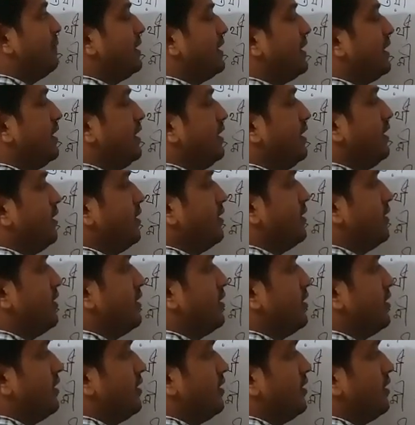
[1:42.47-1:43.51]
আমি
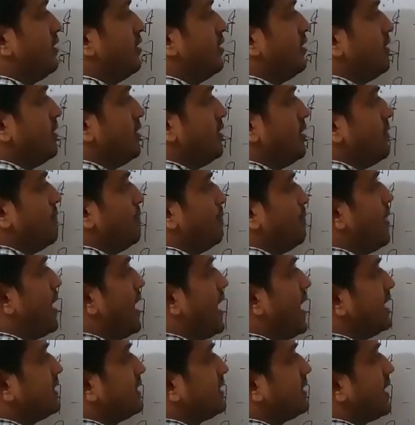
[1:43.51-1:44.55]

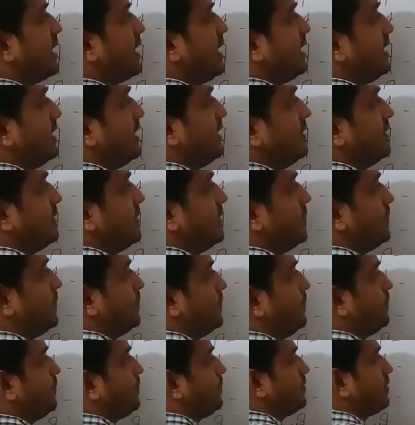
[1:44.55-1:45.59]
ভাত খাই
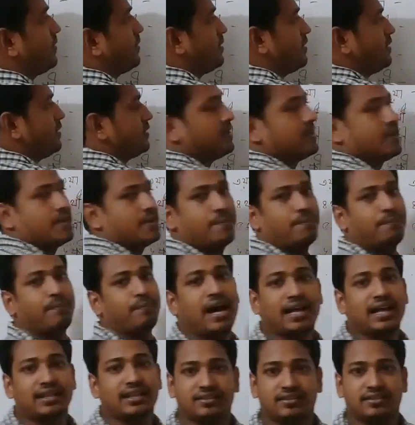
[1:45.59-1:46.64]

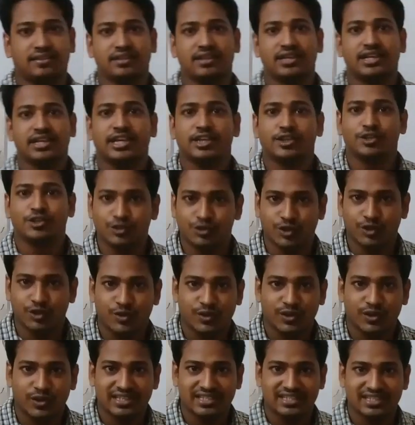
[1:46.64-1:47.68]
ভাত কিছু যোগ
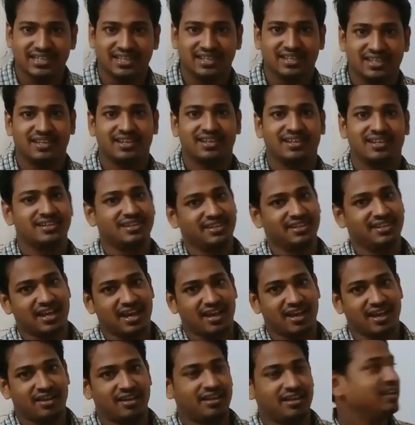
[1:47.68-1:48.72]
করেছি
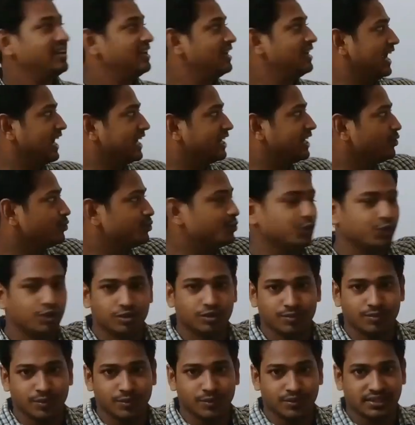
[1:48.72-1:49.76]
না এটাও শূন্য
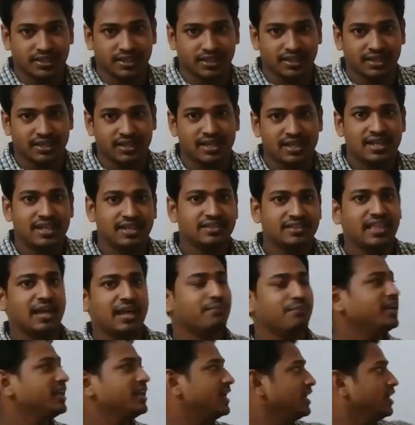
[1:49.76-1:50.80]
বিভক্তি
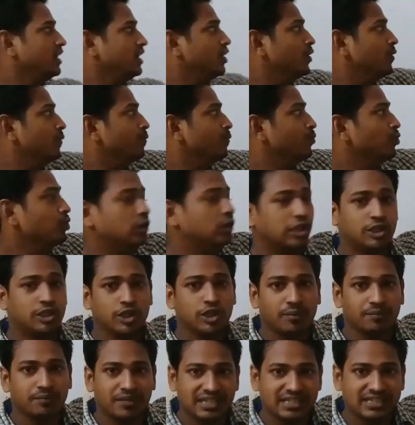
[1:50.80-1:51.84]
তার মানে মূল
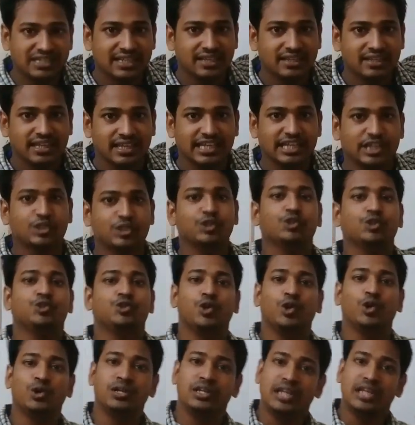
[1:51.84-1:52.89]
শব্দের সাথে কিছু
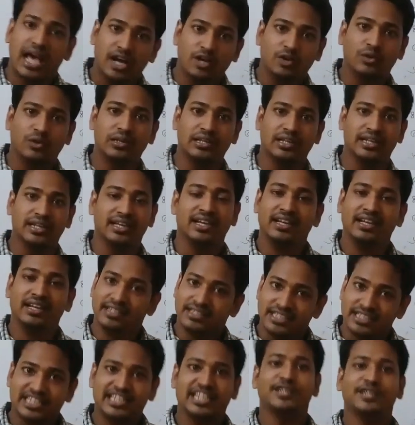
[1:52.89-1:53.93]
যোগ না করলে
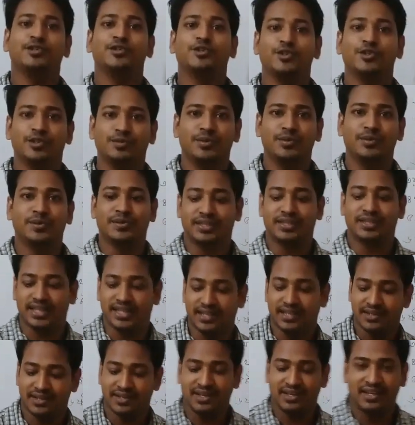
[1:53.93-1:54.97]
সেটাই শূন্য বিভক্তি
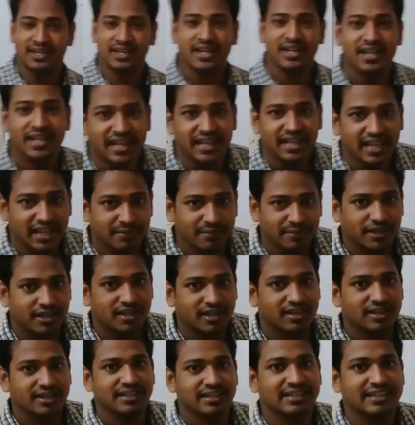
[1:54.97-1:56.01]

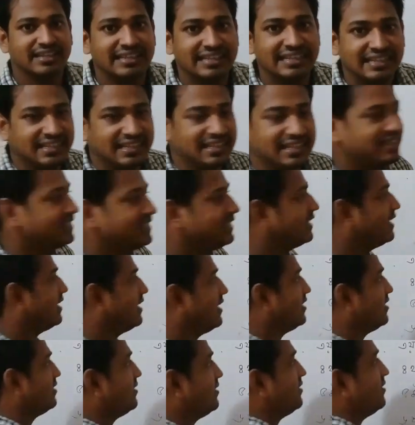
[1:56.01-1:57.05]
এবার দ্বিতীয়
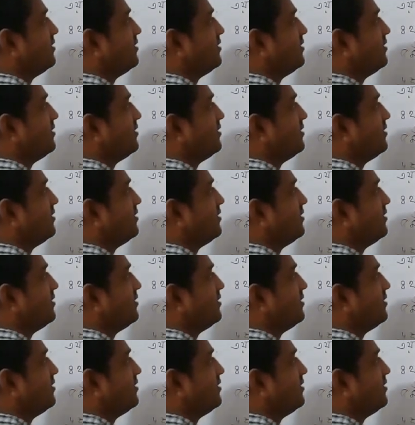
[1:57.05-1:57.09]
